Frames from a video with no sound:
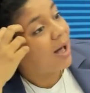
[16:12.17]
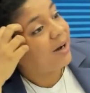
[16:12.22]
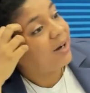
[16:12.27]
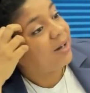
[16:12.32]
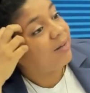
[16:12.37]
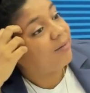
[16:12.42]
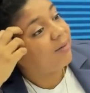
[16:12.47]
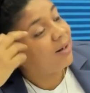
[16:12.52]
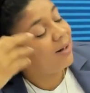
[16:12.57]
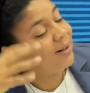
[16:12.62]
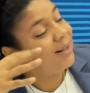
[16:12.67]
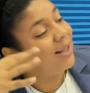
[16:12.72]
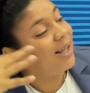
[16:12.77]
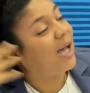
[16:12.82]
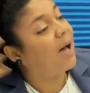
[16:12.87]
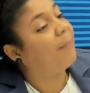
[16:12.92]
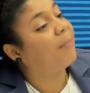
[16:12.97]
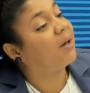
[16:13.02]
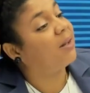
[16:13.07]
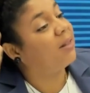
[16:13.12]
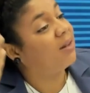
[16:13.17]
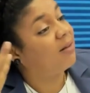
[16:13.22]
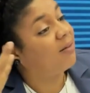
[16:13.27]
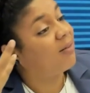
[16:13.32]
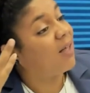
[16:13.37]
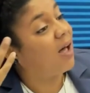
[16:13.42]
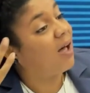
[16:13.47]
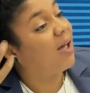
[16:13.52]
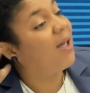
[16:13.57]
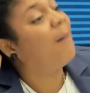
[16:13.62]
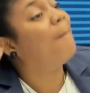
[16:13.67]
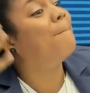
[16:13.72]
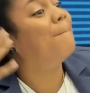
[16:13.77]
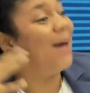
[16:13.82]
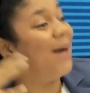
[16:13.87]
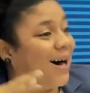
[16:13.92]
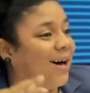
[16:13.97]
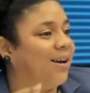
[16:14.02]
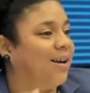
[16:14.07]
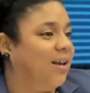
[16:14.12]
a nivel de aprendizaje
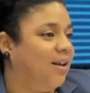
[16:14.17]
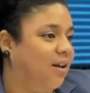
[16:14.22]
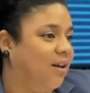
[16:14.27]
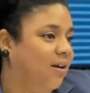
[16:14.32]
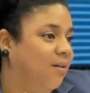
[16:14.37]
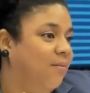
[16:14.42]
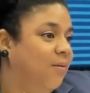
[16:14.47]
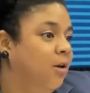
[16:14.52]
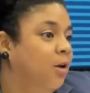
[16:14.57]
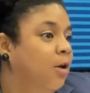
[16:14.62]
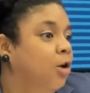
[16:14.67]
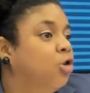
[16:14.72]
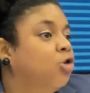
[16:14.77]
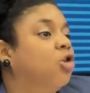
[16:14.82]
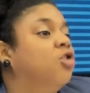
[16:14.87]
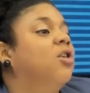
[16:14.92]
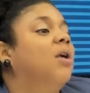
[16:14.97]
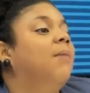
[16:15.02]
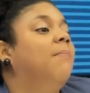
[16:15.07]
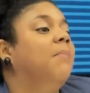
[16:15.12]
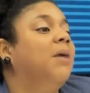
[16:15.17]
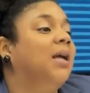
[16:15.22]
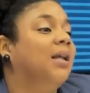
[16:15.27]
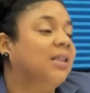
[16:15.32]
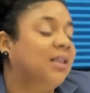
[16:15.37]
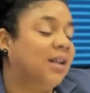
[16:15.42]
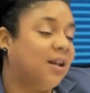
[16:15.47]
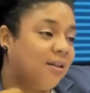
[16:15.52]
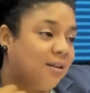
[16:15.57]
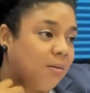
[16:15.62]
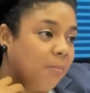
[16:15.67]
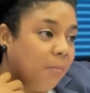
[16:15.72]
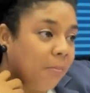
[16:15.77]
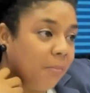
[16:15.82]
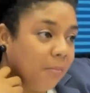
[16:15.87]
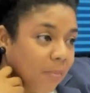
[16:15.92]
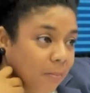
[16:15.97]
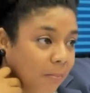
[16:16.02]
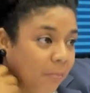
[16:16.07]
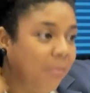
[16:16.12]
varía. Entonces, mientras
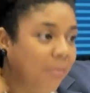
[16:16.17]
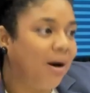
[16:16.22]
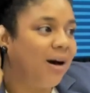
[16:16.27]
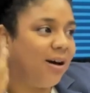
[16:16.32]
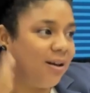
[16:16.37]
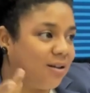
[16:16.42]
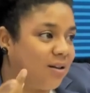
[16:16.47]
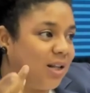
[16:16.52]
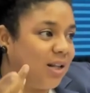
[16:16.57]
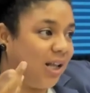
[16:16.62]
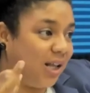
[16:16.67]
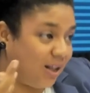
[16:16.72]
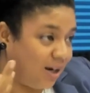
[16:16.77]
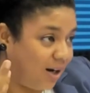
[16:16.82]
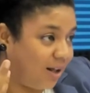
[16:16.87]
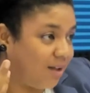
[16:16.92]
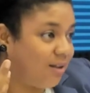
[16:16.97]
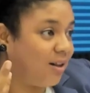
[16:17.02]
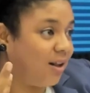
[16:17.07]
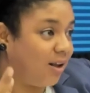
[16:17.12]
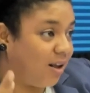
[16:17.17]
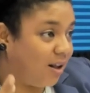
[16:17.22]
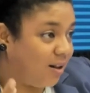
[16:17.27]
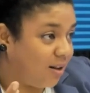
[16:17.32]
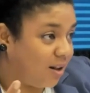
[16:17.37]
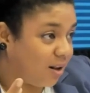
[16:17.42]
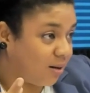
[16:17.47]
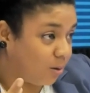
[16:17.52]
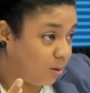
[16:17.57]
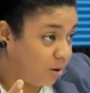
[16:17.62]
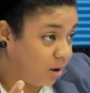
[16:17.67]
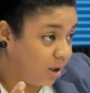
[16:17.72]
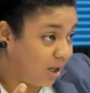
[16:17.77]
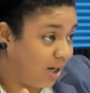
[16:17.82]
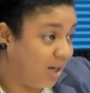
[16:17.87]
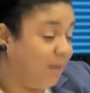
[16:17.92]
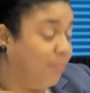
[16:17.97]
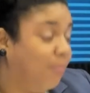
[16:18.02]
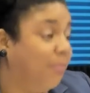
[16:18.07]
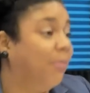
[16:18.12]
más es la exigencia
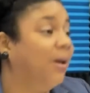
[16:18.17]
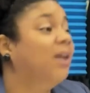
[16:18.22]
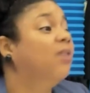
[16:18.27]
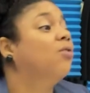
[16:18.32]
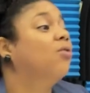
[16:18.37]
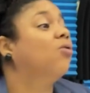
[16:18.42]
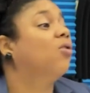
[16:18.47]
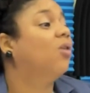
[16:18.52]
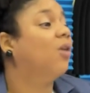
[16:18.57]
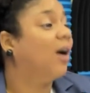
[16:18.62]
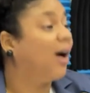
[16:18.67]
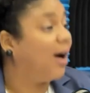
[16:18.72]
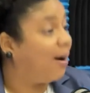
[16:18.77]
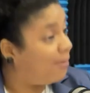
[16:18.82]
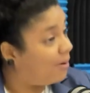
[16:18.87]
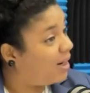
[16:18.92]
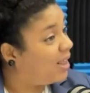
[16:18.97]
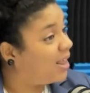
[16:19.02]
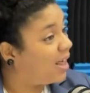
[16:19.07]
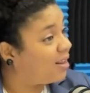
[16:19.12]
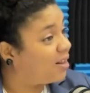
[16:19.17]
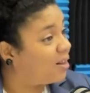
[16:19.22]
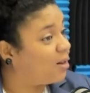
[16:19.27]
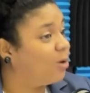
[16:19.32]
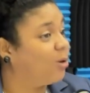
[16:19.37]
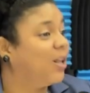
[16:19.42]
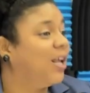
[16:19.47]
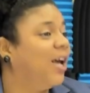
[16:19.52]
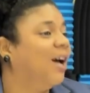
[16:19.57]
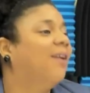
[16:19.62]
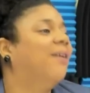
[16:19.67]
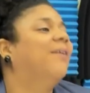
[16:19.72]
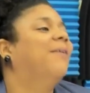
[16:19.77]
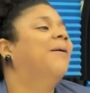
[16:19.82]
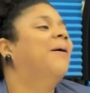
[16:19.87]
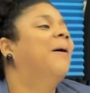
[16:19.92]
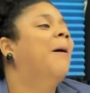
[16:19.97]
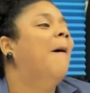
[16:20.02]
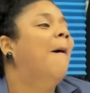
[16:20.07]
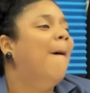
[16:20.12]
social y menos son las habilidades sociales,
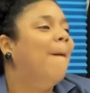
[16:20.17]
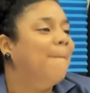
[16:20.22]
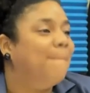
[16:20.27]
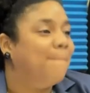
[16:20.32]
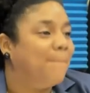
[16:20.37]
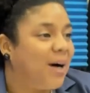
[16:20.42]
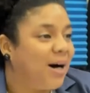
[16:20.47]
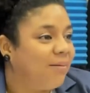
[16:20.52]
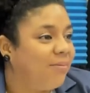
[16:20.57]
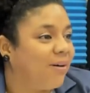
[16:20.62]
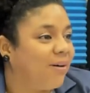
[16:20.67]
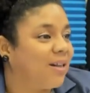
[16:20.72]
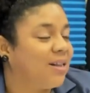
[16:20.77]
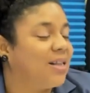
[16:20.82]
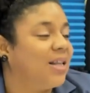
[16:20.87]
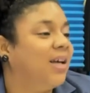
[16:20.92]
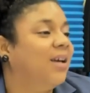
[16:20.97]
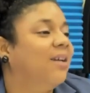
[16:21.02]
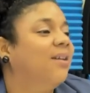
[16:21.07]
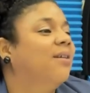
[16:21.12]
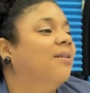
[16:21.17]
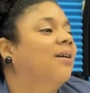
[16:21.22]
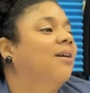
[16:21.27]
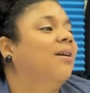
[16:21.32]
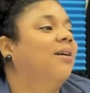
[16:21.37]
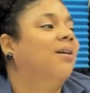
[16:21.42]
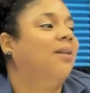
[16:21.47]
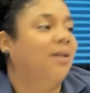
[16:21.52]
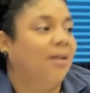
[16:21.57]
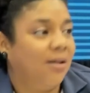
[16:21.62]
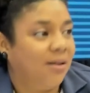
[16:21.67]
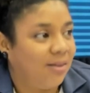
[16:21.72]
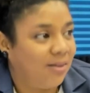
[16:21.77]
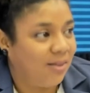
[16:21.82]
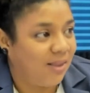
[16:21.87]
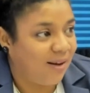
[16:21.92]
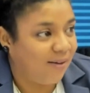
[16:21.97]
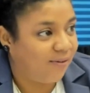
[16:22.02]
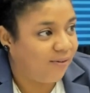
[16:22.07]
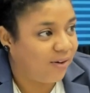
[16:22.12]
más va a ser
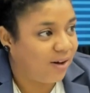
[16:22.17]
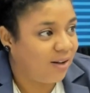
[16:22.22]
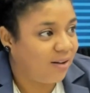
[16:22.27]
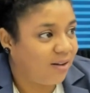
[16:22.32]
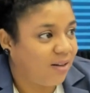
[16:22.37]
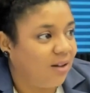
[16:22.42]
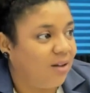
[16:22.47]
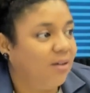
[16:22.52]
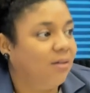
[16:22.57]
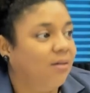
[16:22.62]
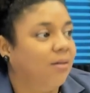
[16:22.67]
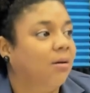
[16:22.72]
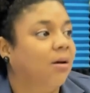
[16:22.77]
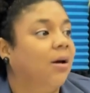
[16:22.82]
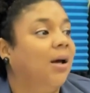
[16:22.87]
difícil